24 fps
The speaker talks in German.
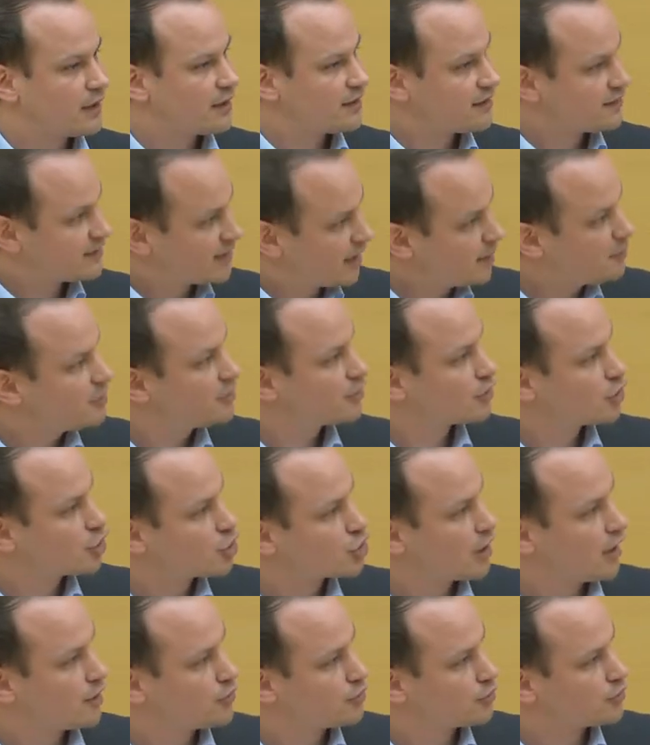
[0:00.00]

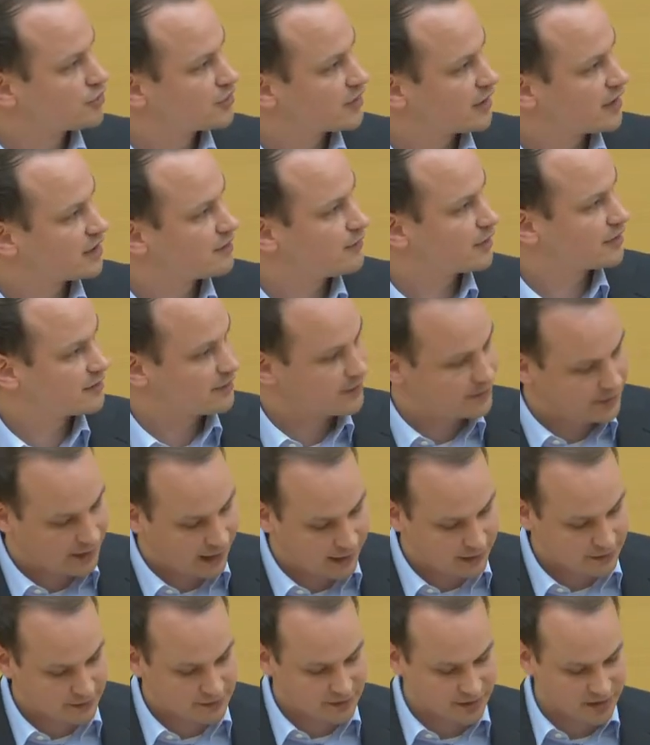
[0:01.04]
Selbstgestaltungsrecht, was es ja
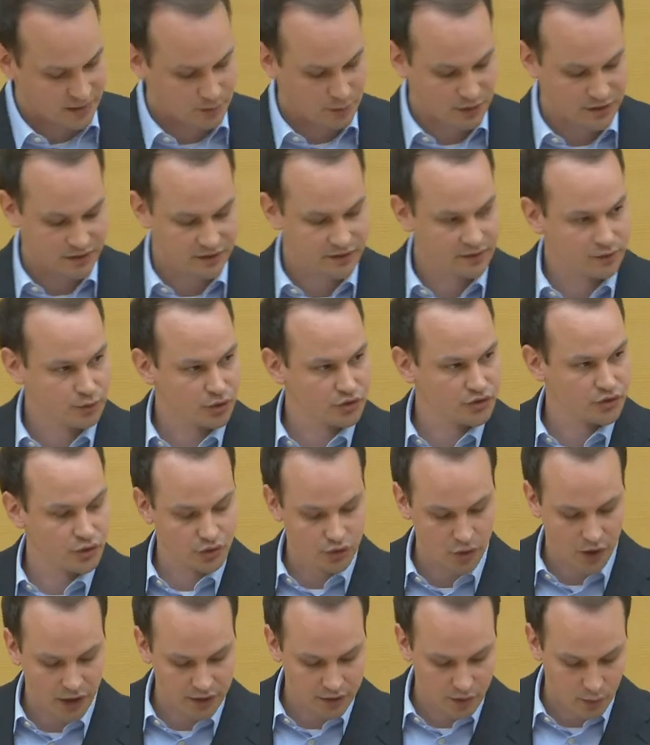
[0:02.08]
eigentlich ist, mit diesen
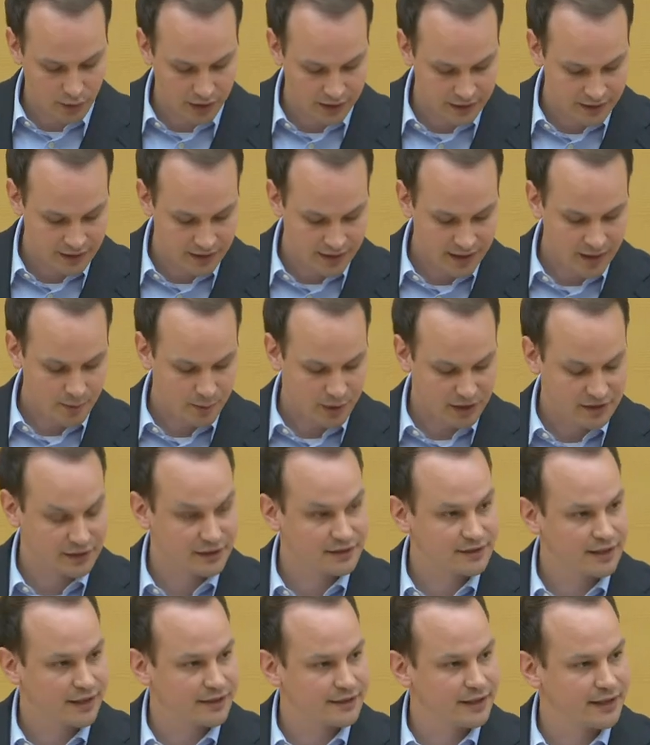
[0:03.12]
Nutzungsordnungen bei
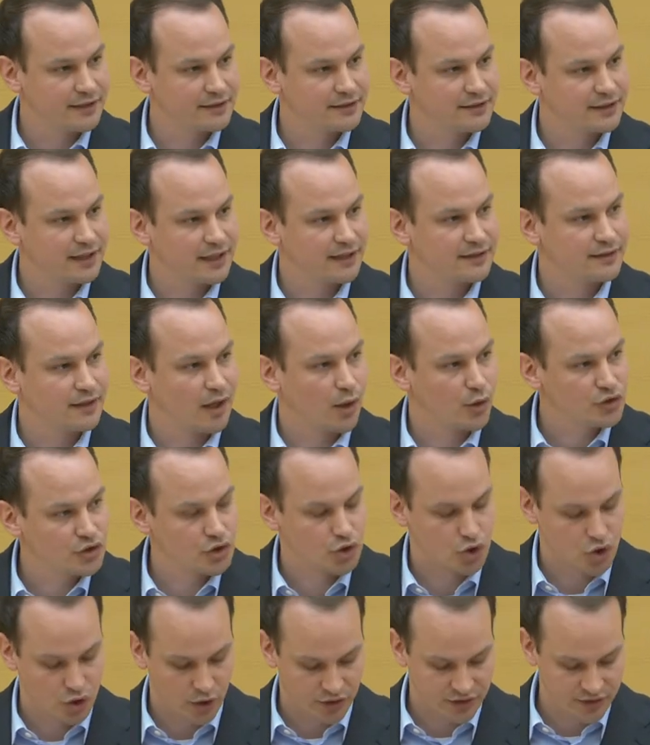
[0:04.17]
digitalen Endgeräten
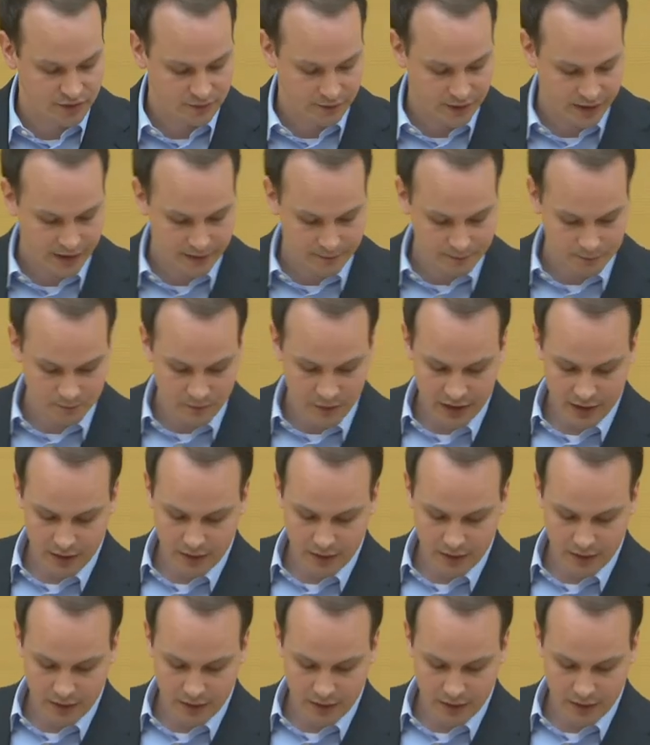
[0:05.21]
ausgeschlossen werden.